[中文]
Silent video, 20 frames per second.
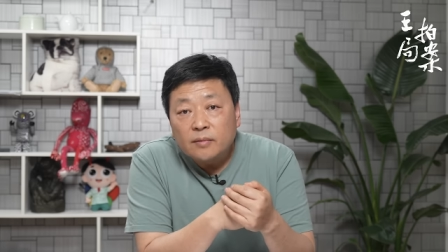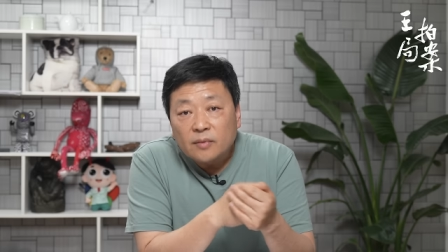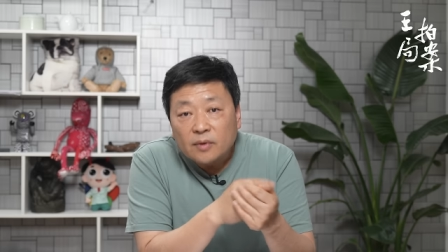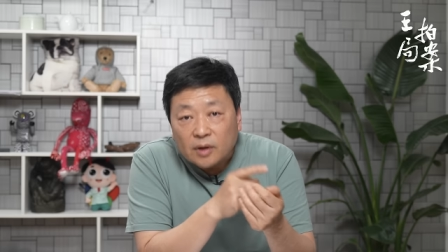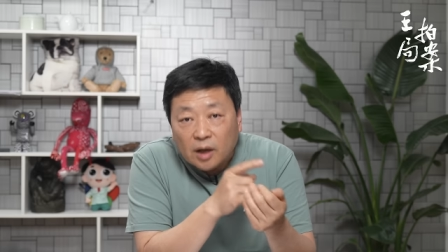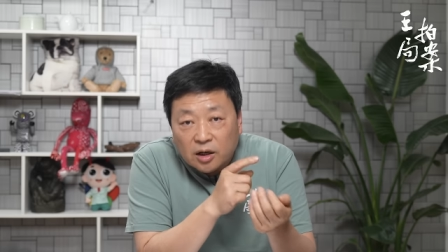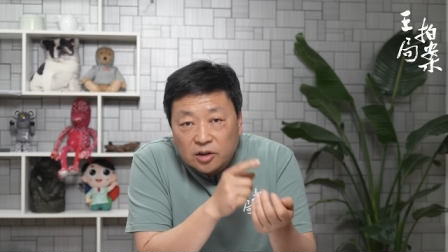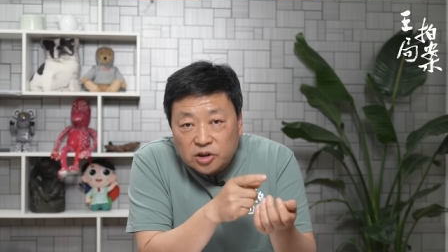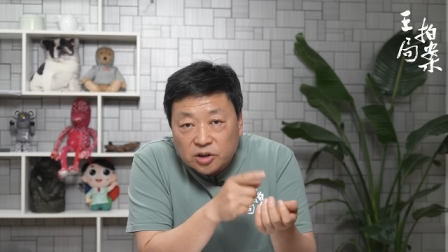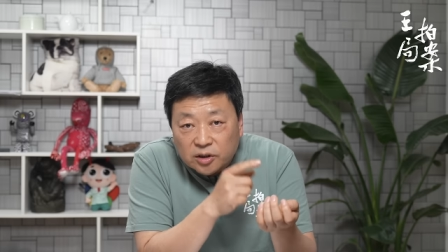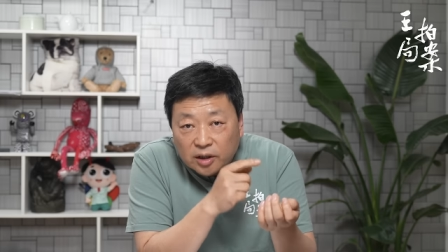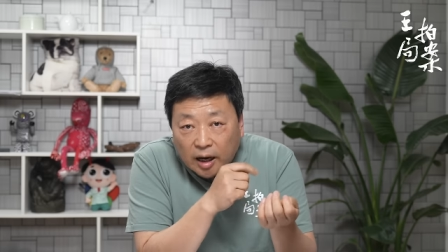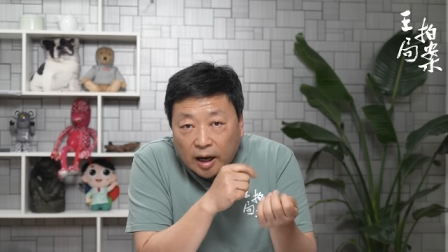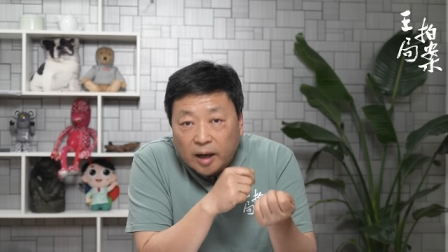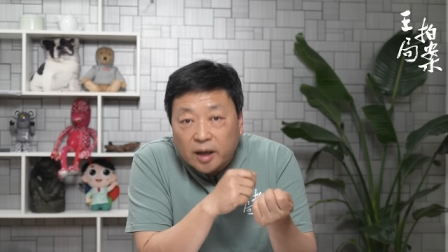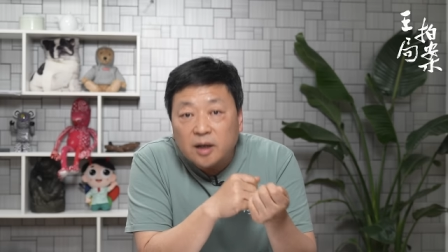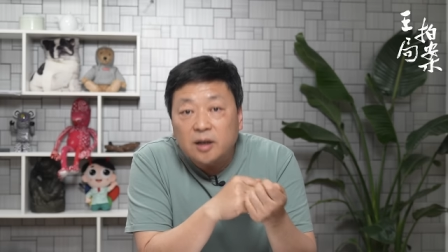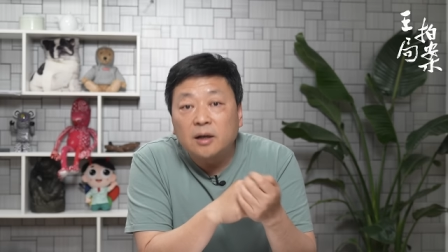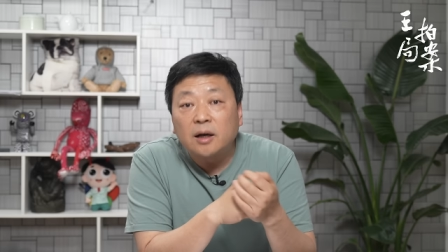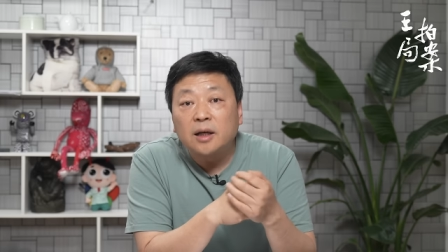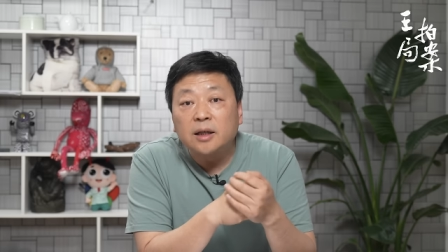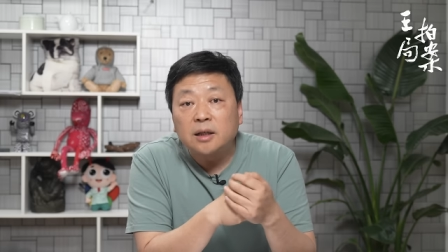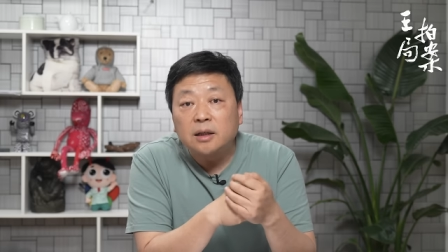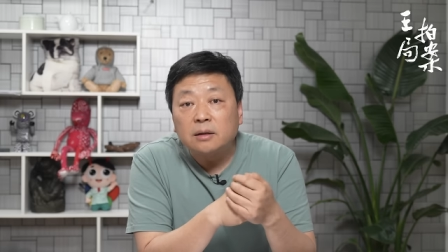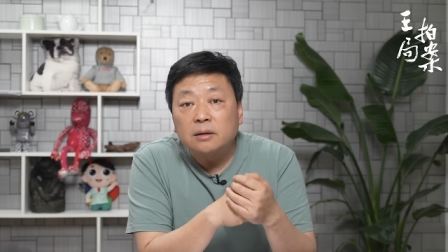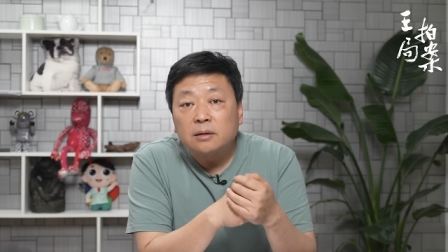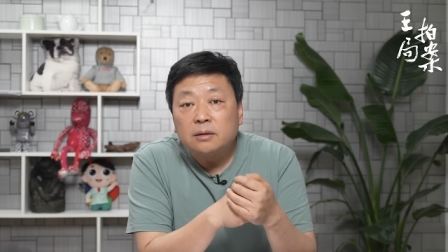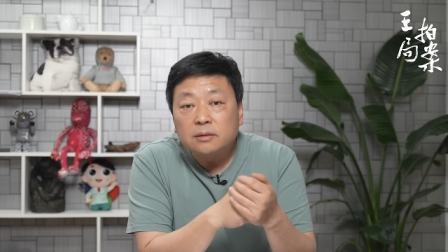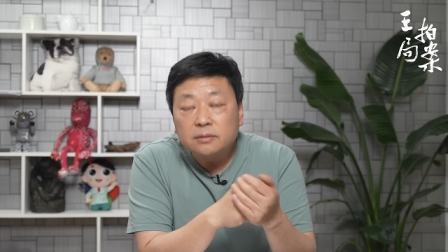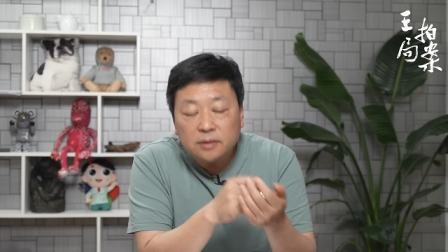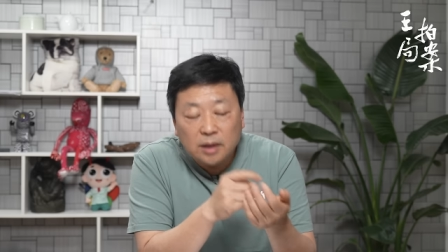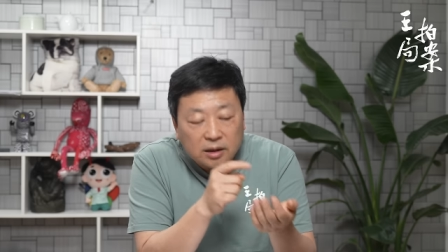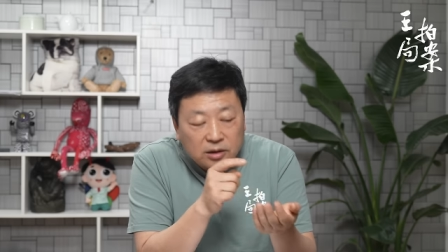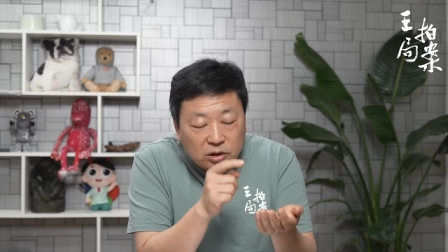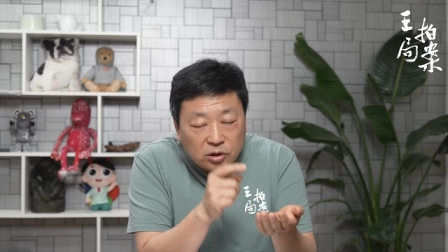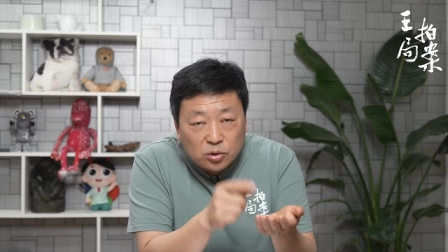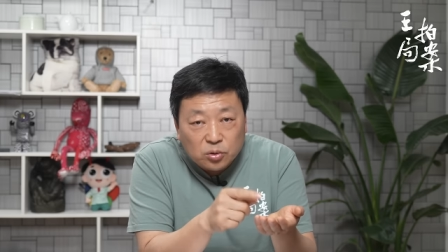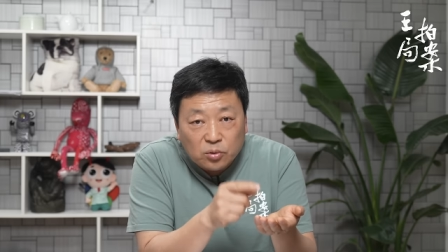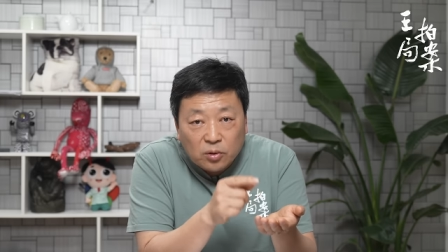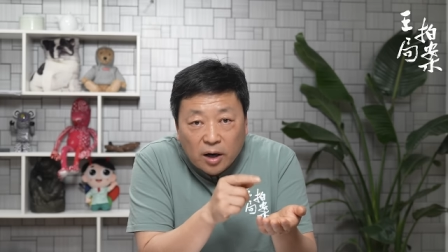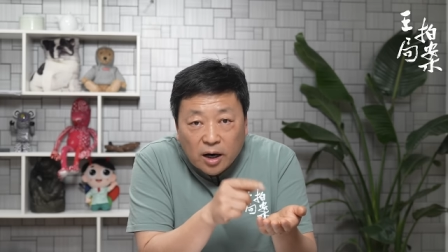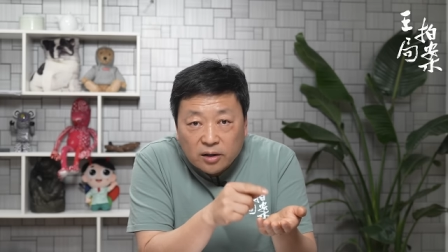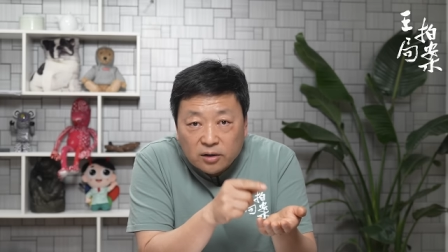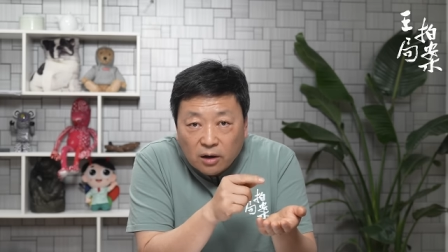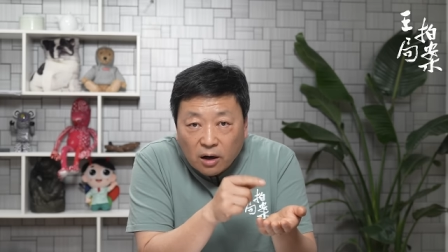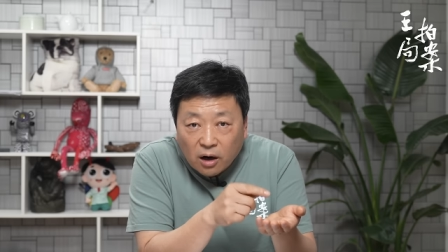他是还可以；但是如果按照